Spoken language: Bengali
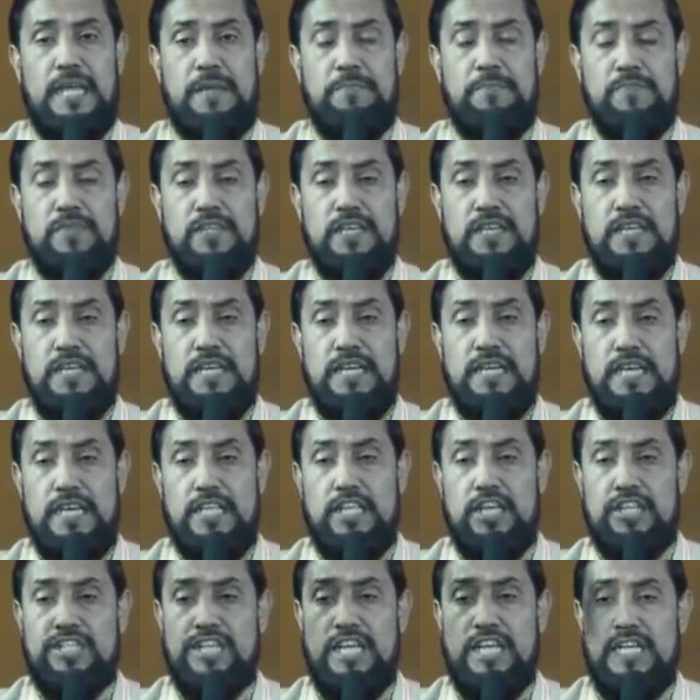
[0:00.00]
নিয়ে
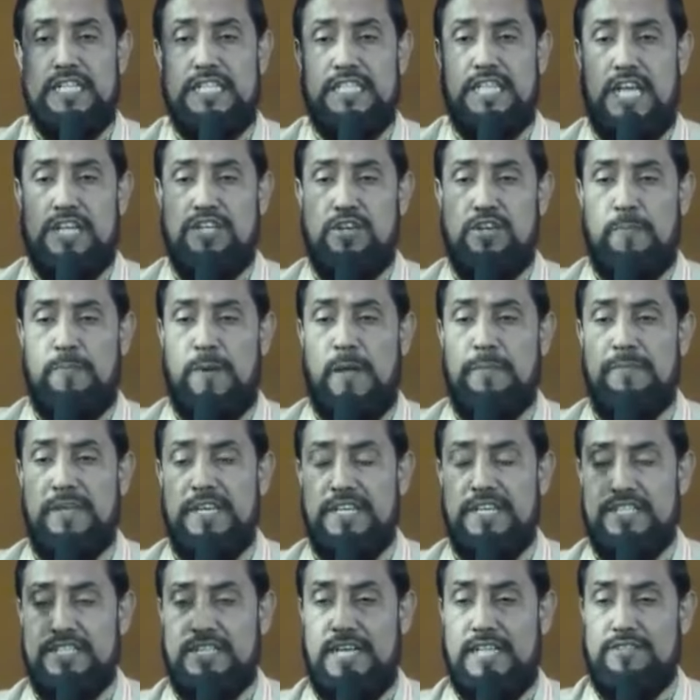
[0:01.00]
এদেশের
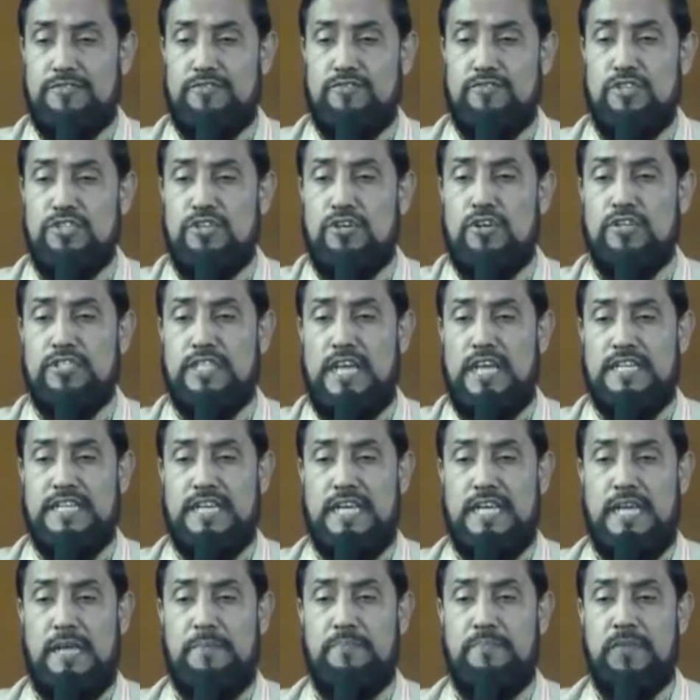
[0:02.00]
দেশপ্রেমিক ছাত্র
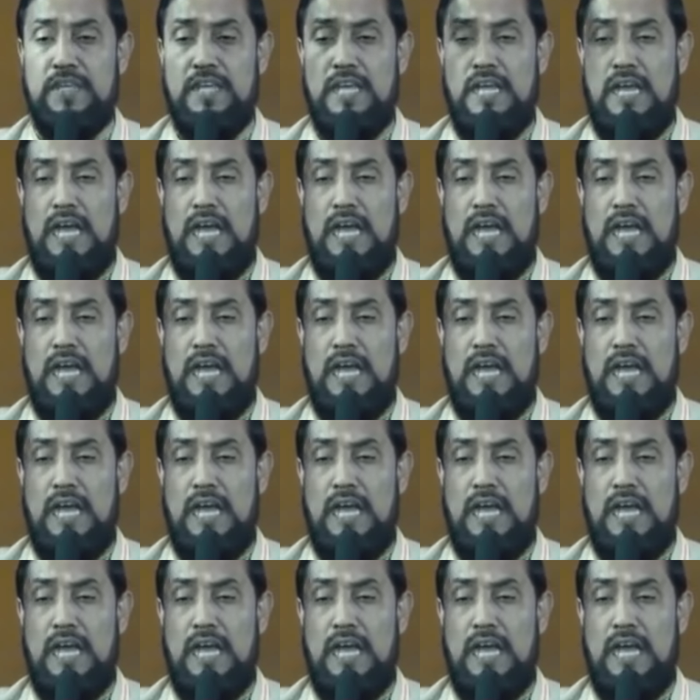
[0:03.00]
জনতাকে